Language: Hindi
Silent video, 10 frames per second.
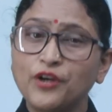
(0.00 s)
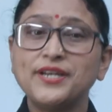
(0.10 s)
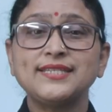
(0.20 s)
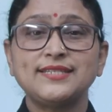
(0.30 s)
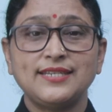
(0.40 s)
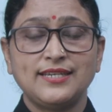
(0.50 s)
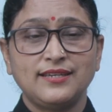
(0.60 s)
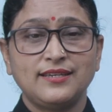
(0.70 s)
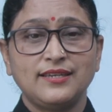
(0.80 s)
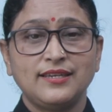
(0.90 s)
ऑनेस्टी
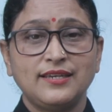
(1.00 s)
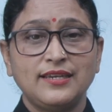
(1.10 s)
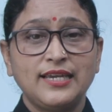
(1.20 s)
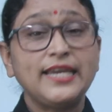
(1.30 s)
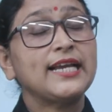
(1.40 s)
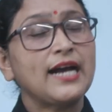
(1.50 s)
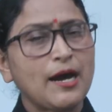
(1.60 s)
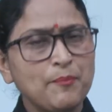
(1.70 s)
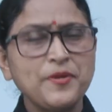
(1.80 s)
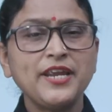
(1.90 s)
एक
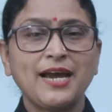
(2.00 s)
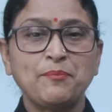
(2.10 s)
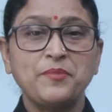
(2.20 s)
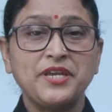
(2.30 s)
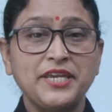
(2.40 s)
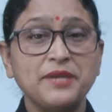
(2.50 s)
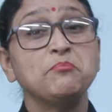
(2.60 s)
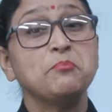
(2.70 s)
अपने आप में ही